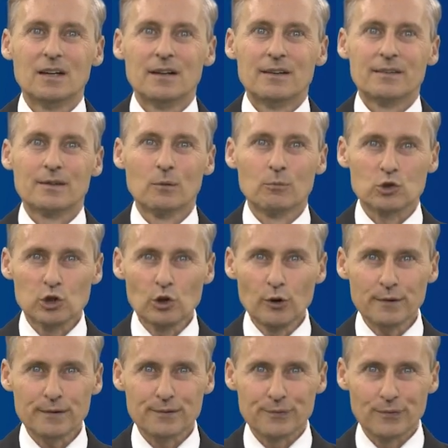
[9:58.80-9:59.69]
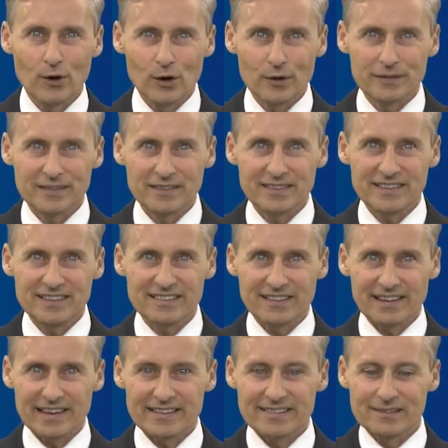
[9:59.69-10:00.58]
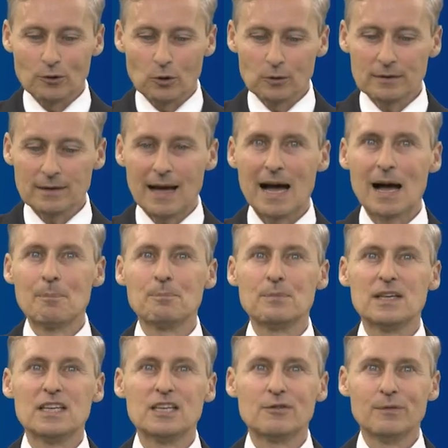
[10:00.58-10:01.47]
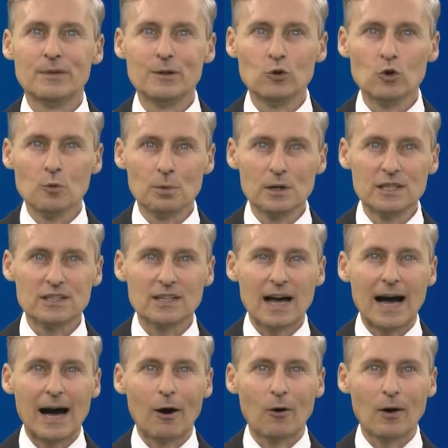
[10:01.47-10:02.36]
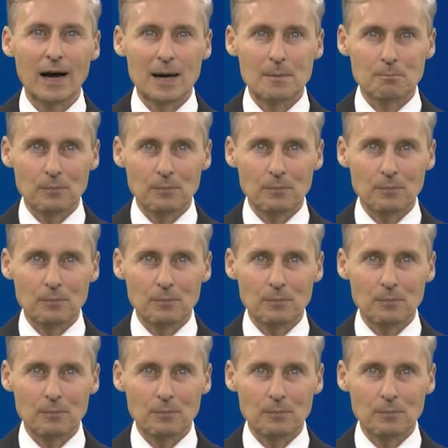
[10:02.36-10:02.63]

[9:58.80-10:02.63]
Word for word: Zum Schluss von dieser Lektion habe ich wie üblich auch ein